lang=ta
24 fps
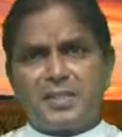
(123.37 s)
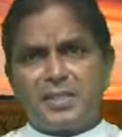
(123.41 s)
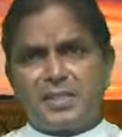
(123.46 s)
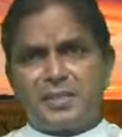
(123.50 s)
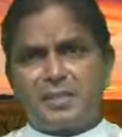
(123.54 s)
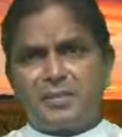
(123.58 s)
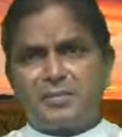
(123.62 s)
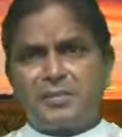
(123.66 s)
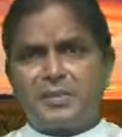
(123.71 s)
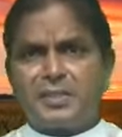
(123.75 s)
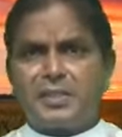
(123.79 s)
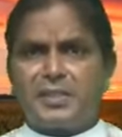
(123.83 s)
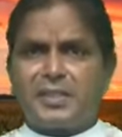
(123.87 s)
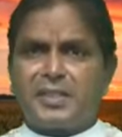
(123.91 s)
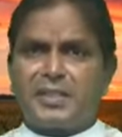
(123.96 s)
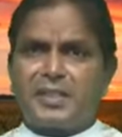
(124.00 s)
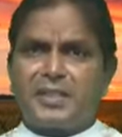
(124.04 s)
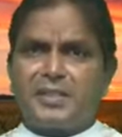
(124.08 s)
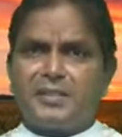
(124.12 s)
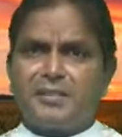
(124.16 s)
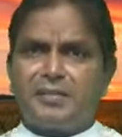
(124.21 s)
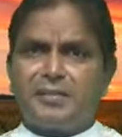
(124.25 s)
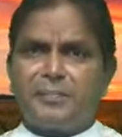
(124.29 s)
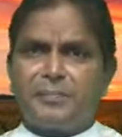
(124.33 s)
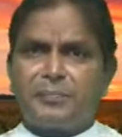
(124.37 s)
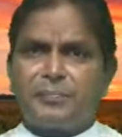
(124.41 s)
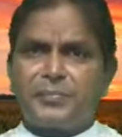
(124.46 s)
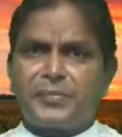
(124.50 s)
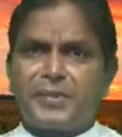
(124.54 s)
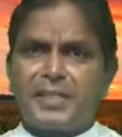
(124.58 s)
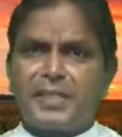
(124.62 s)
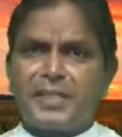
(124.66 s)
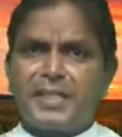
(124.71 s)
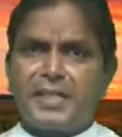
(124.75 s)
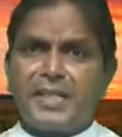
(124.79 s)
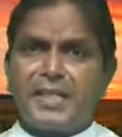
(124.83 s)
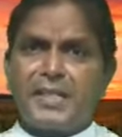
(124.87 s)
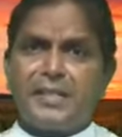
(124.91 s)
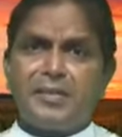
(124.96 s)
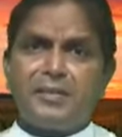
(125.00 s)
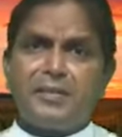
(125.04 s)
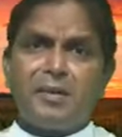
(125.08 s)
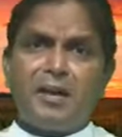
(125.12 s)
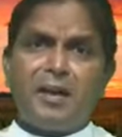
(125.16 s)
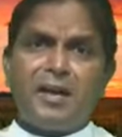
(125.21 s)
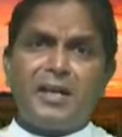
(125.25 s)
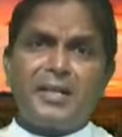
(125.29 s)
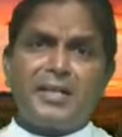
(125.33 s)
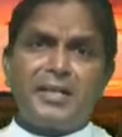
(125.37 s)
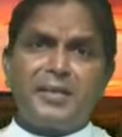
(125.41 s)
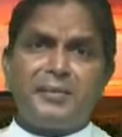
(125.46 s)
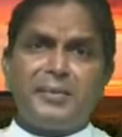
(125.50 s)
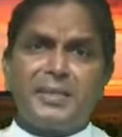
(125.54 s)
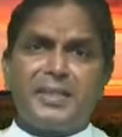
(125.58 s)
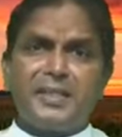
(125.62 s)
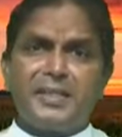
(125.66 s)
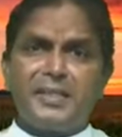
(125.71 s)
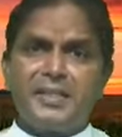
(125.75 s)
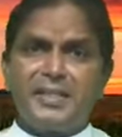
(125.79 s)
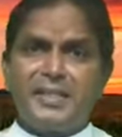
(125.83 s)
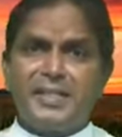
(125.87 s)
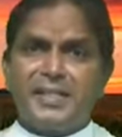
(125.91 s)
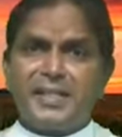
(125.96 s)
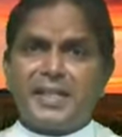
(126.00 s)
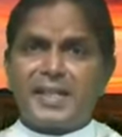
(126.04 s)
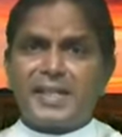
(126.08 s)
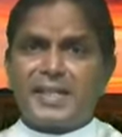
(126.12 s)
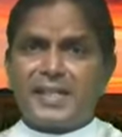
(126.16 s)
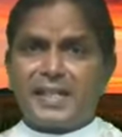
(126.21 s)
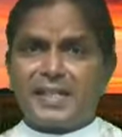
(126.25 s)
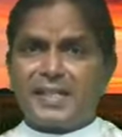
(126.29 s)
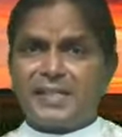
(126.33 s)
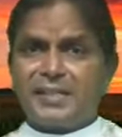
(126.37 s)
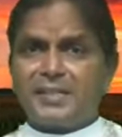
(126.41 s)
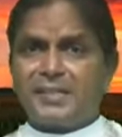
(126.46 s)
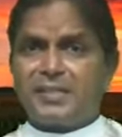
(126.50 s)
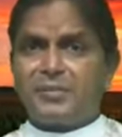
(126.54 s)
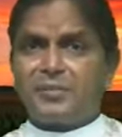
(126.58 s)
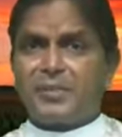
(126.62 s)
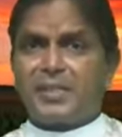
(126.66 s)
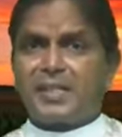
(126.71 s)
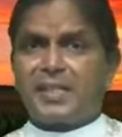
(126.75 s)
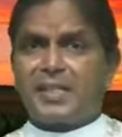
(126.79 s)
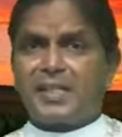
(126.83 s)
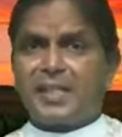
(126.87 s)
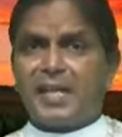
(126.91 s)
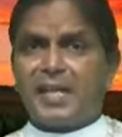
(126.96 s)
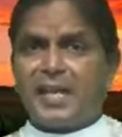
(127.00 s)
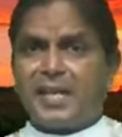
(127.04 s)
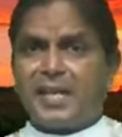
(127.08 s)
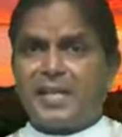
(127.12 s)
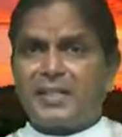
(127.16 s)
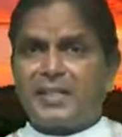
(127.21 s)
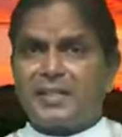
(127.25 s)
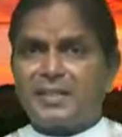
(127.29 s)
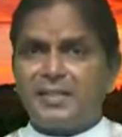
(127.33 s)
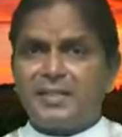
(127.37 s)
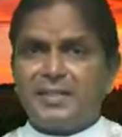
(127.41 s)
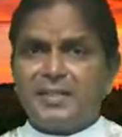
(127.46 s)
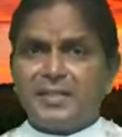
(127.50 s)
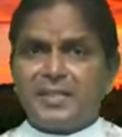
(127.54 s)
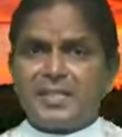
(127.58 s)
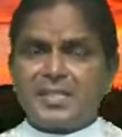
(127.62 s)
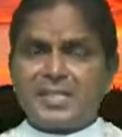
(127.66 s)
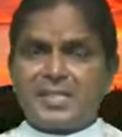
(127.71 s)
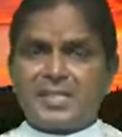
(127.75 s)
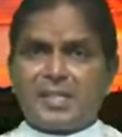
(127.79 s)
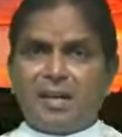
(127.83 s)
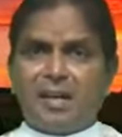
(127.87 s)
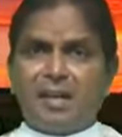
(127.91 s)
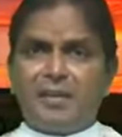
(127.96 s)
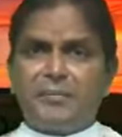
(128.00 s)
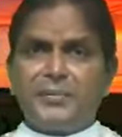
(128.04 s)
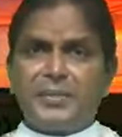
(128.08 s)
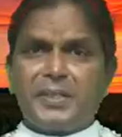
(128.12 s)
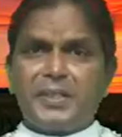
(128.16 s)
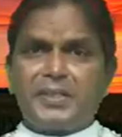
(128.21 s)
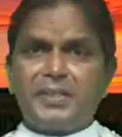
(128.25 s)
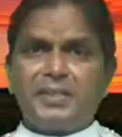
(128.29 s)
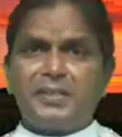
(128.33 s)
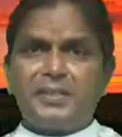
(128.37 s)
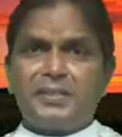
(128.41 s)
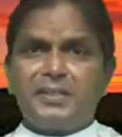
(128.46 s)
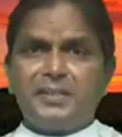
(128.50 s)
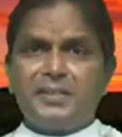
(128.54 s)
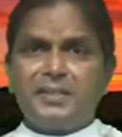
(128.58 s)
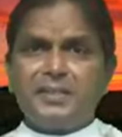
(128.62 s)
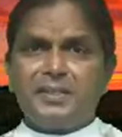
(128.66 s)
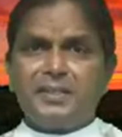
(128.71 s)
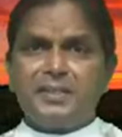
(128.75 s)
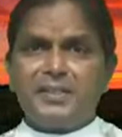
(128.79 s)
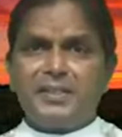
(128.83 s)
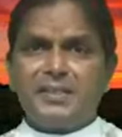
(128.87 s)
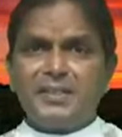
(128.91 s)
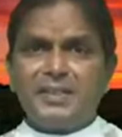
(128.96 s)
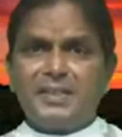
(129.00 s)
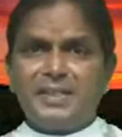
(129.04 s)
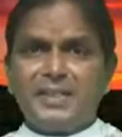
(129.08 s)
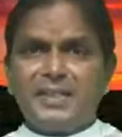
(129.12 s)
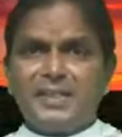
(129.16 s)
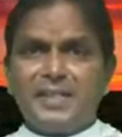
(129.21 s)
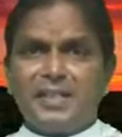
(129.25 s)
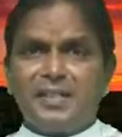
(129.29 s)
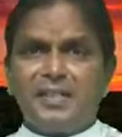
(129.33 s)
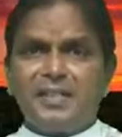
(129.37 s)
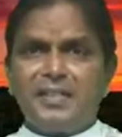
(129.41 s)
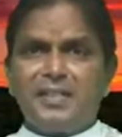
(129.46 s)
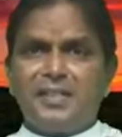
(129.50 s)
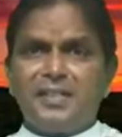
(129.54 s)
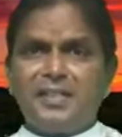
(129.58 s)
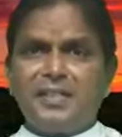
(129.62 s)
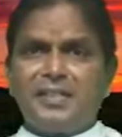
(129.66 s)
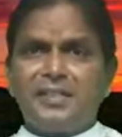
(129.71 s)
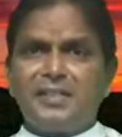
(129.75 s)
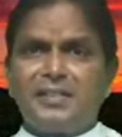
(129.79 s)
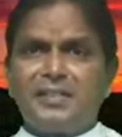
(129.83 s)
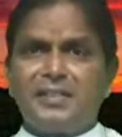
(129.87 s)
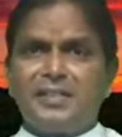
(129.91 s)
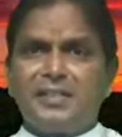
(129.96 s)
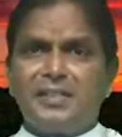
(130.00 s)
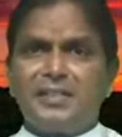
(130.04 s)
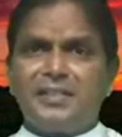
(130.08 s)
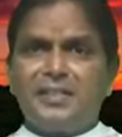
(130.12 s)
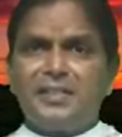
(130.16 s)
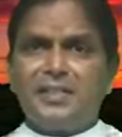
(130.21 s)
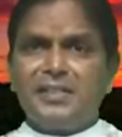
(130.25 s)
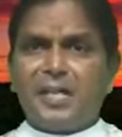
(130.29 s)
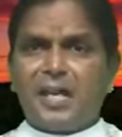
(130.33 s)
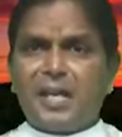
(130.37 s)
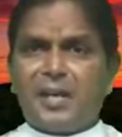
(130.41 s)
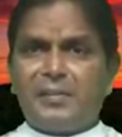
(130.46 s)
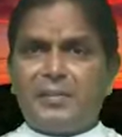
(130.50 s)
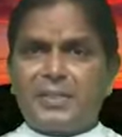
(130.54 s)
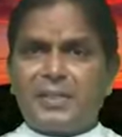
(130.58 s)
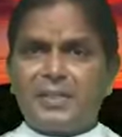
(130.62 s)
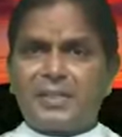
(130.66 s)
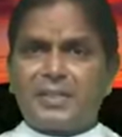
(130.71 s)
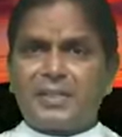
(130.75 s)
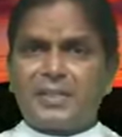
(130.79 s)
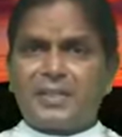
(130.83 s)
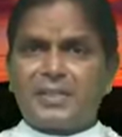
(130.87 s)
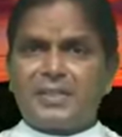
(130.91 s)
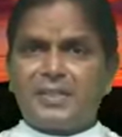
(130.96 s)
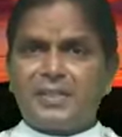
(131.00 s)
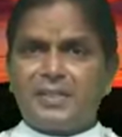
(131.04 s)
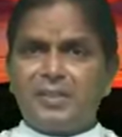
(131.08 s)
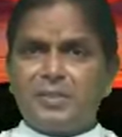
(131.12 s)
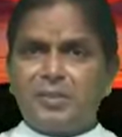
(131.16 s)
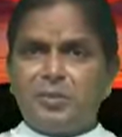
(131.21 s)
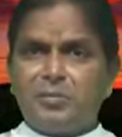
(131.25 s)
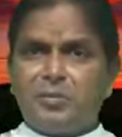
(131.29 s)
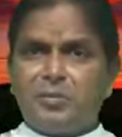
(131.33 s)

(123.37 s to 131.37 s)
சிந்தித்து வந்திருக்கின்றோம் இன்று ஆண்டவர் கடந்து வருகிறார் சாவிலிருந்து இருளிலிருந்து அவர் கடந்து